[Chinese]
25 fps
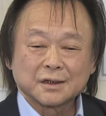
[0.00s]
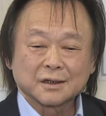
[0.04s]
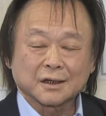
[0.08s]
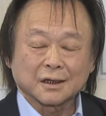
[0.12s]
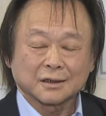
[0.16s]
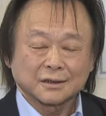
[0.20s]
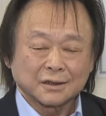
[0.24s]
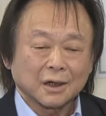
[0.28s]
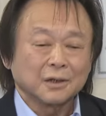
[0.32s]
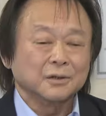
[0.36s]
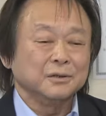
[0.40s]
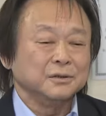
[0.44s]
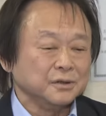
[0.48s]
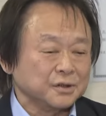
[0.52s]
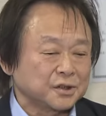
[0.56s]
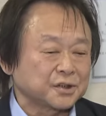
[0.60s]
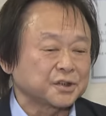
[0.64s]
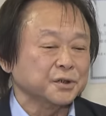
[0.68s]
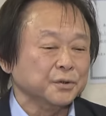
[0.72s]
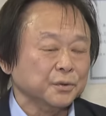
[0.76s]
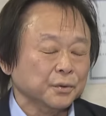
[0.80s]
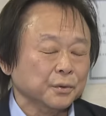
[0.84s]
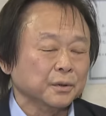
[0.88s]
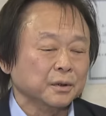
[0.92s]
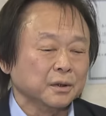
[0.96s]
感到很
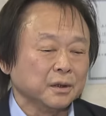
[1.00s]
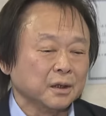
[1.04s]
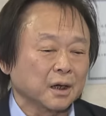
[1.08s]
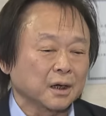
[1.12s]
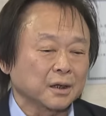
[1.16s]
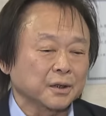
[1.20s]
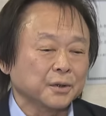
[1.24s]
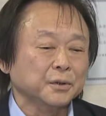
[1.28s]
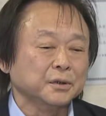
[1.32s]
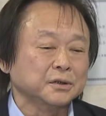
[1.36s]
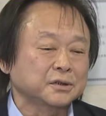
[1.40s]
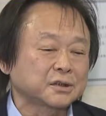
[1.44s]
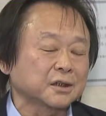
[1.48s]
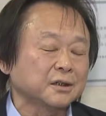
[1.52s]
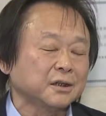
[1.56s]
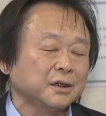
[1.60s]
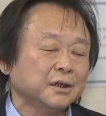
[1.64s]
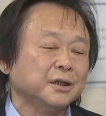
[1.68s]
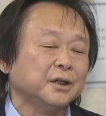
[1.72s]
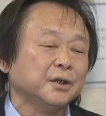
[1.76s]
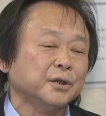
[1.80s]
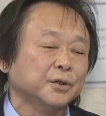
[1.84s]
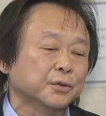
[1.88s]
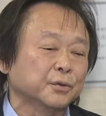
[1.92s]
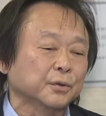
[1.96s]
欣慰啦，因为这一
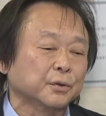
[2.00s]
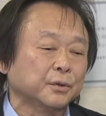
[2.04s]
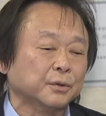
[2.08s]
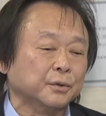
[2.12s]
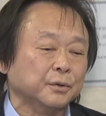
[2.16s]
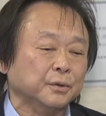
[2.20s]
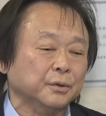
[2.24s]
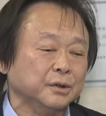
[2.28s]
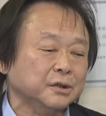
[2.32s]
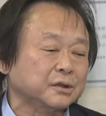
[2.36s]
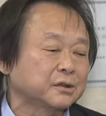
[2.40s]
年多我